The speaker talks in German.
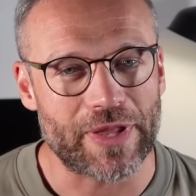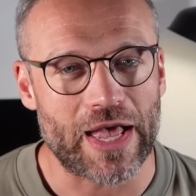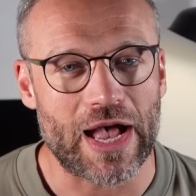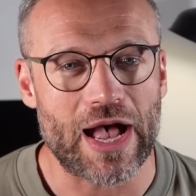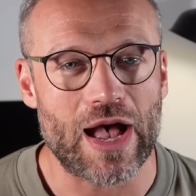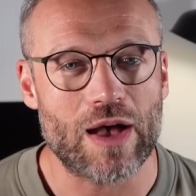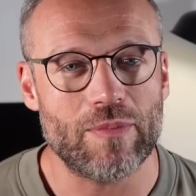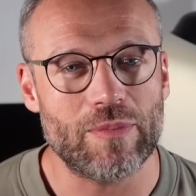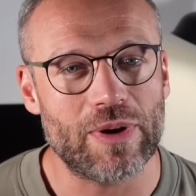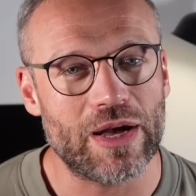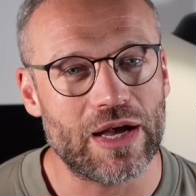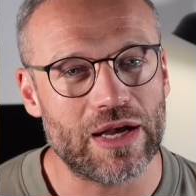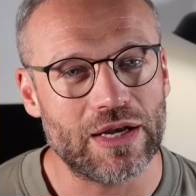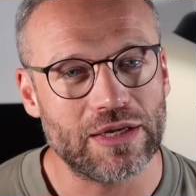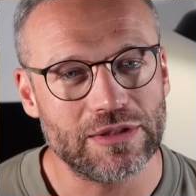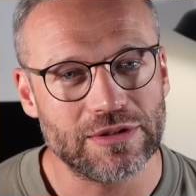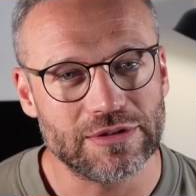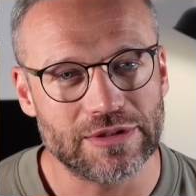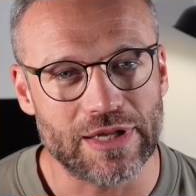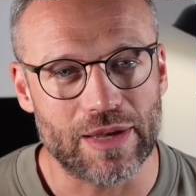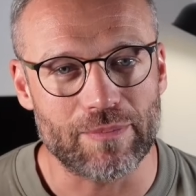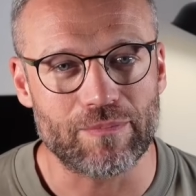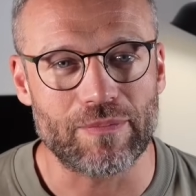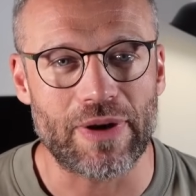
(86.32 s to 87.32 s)
aber
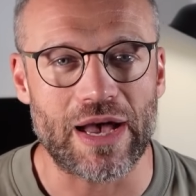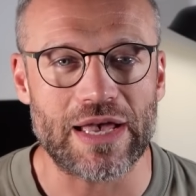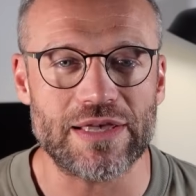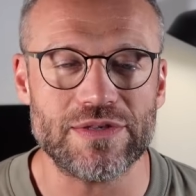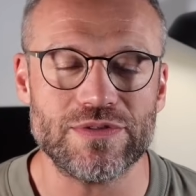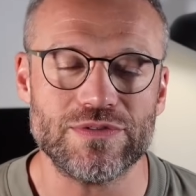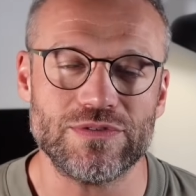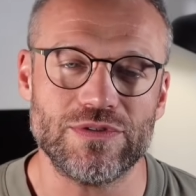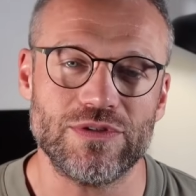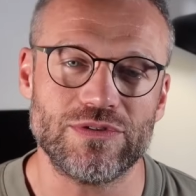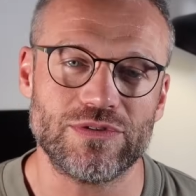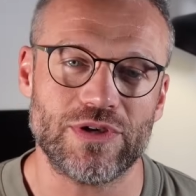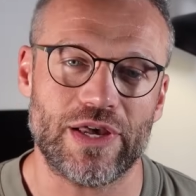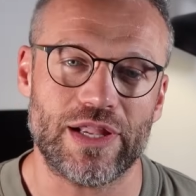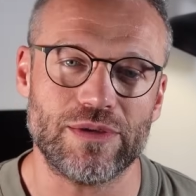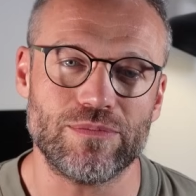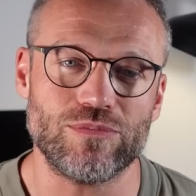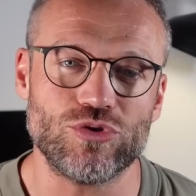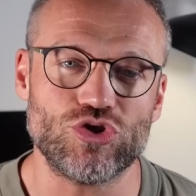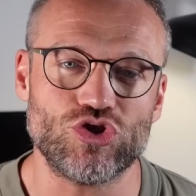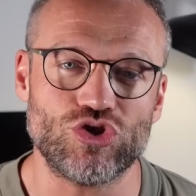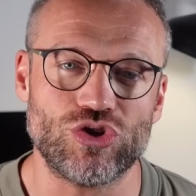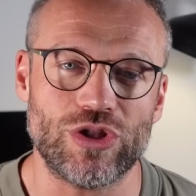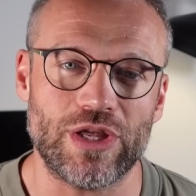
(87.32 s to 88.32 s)
der meiste Teil
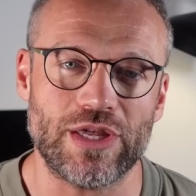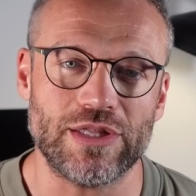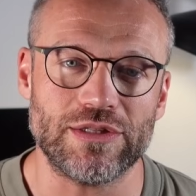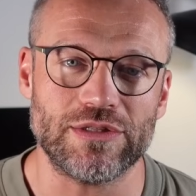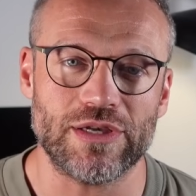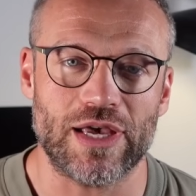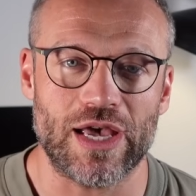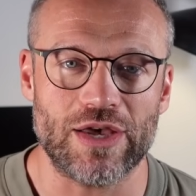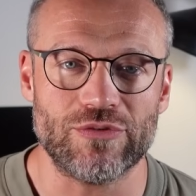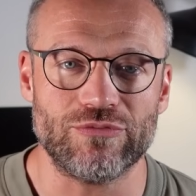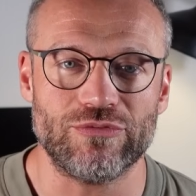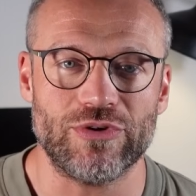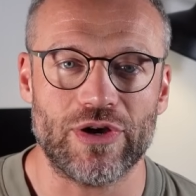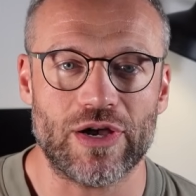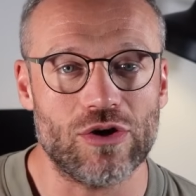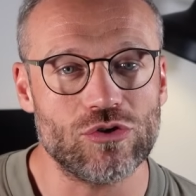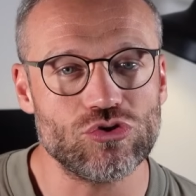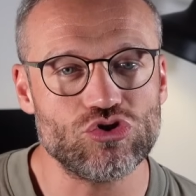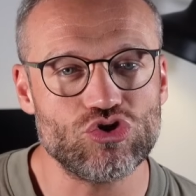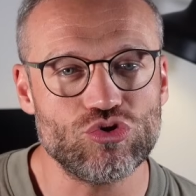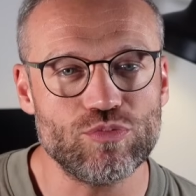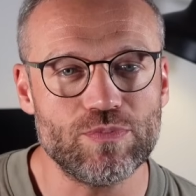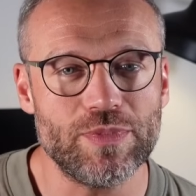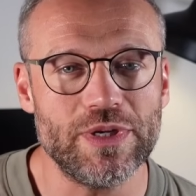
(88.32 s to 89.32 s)
besteht einfach
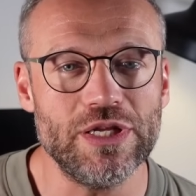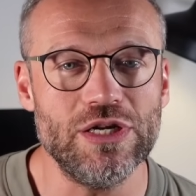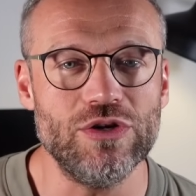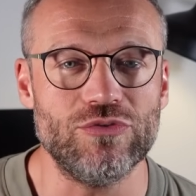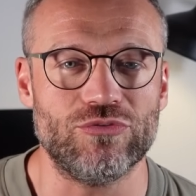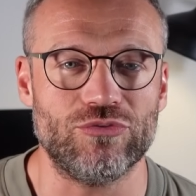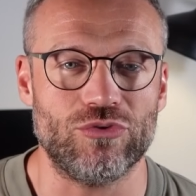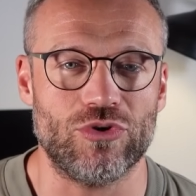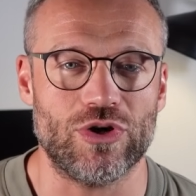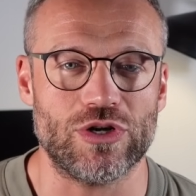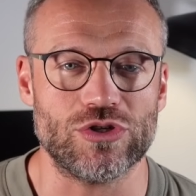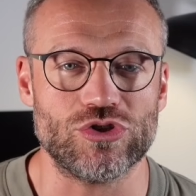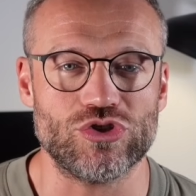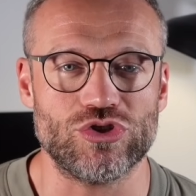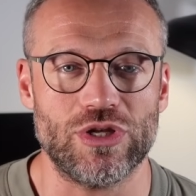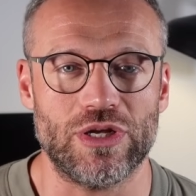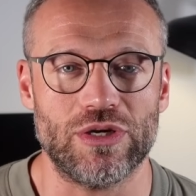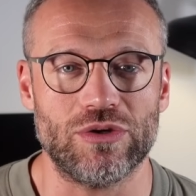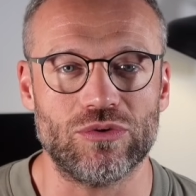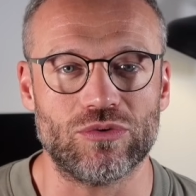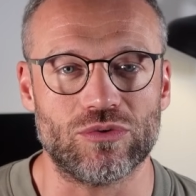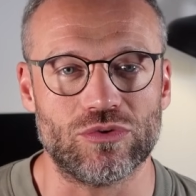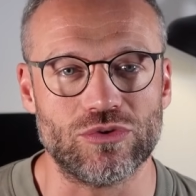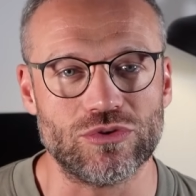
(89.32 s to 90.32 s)
aus Spielevorstellungen.